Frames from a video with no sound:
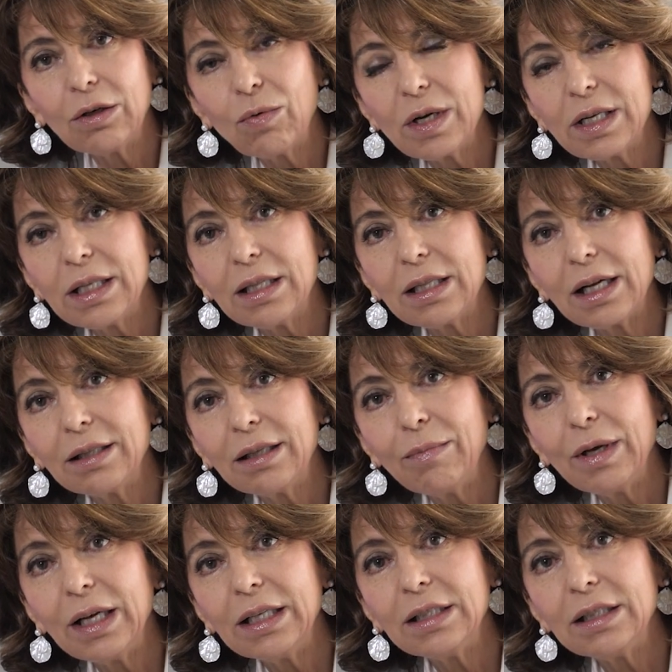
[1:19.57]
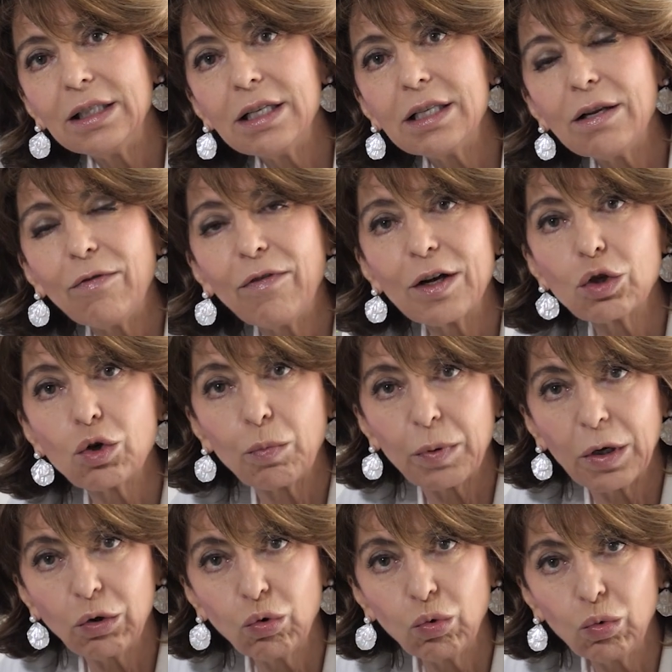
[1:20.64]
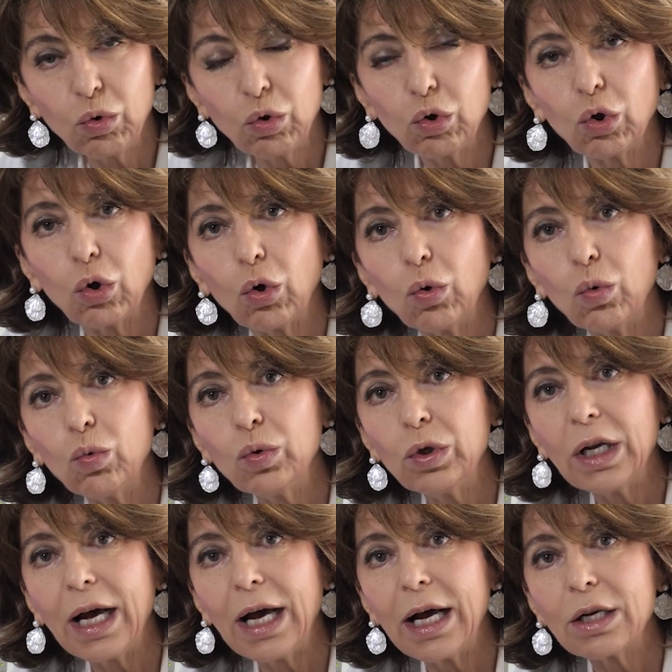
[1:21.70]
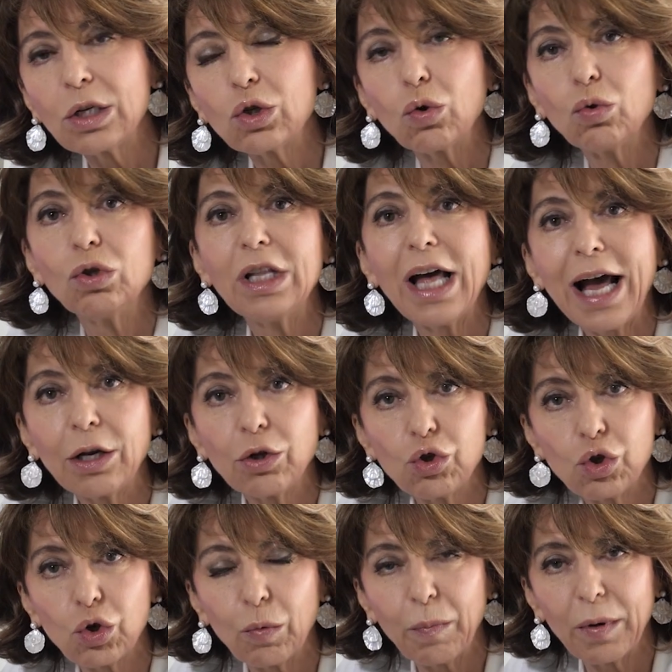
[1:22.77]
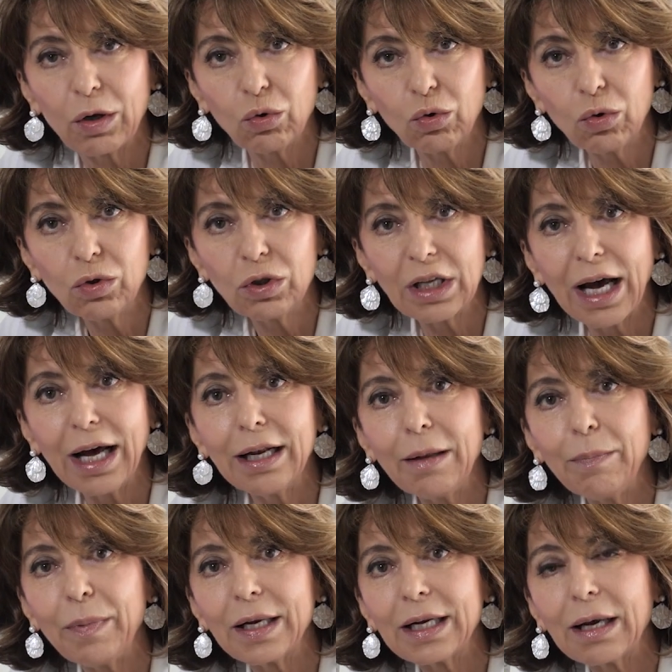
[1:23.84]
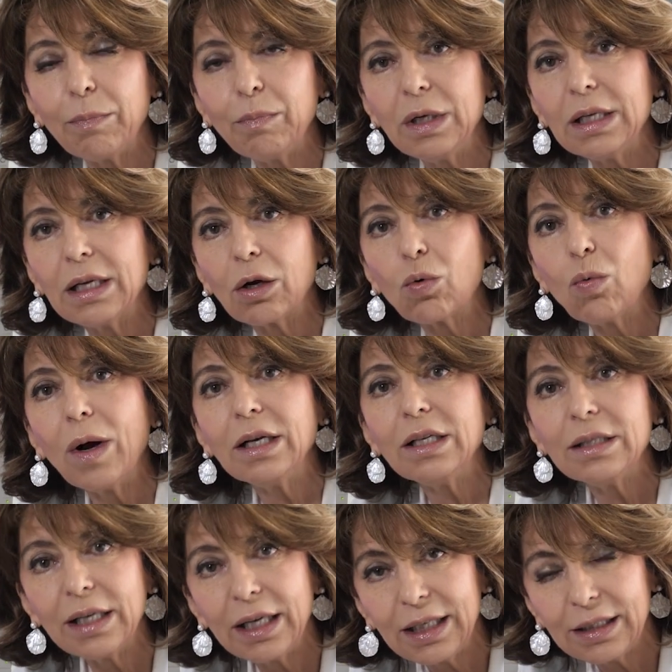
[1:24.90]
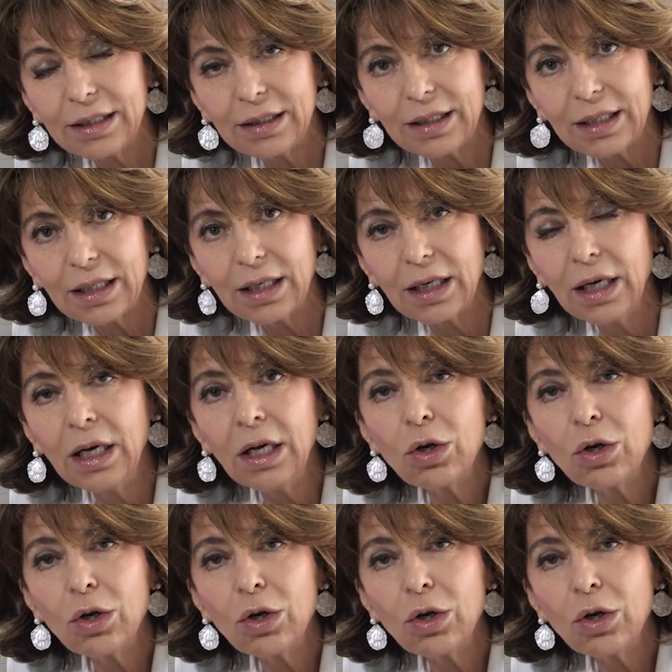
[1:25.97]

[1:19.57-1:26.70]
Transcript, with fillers: di questi trattamenti si fa soprattutto un sondaggio parodontale per capire quali denti